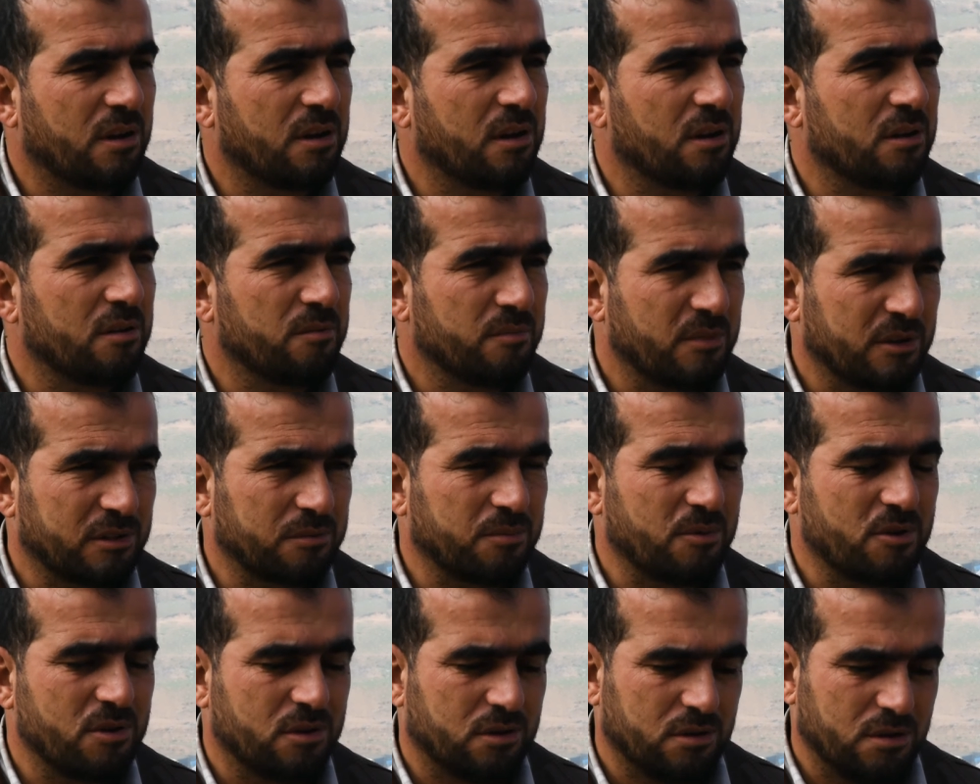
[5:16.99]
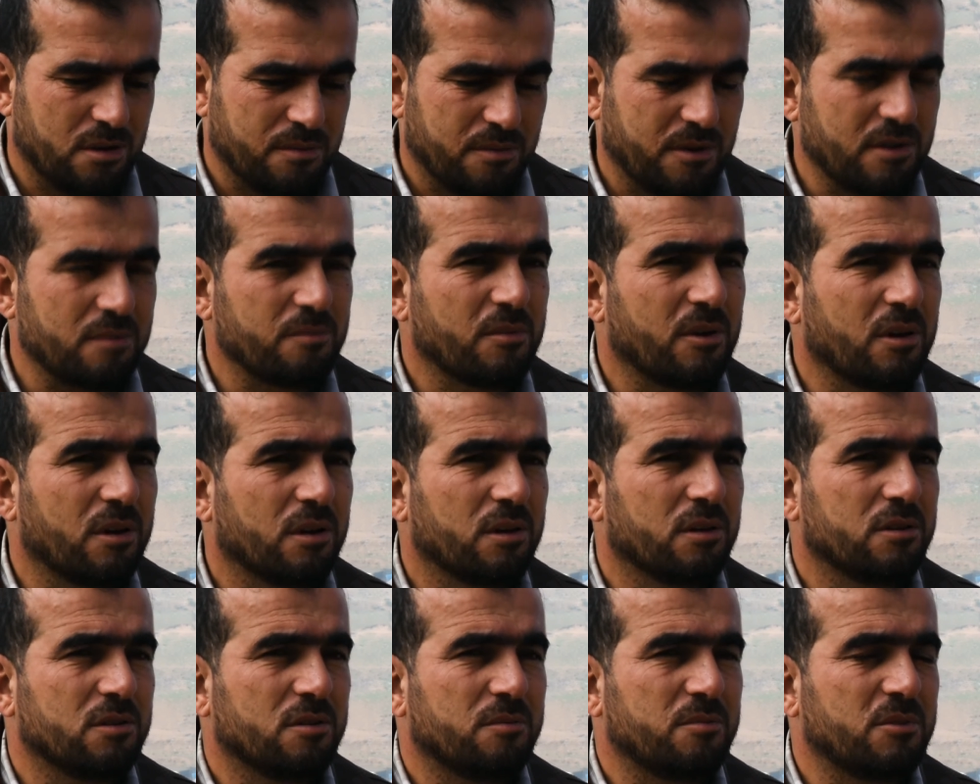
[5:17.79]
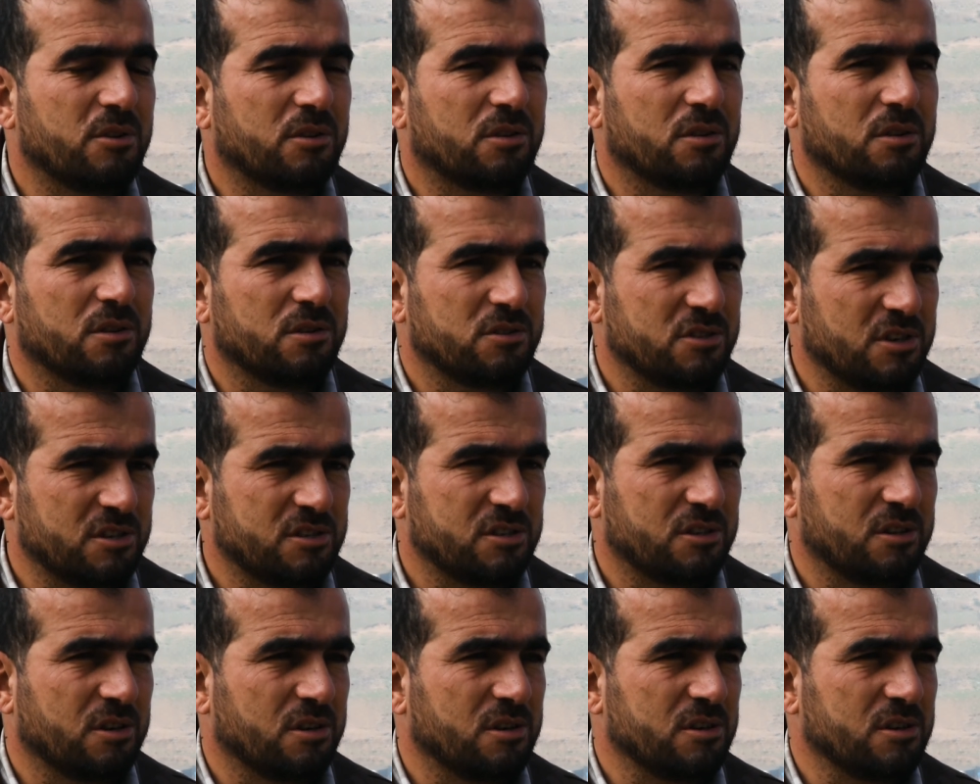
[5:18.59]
على المطبخ لبين ما عملت جلسه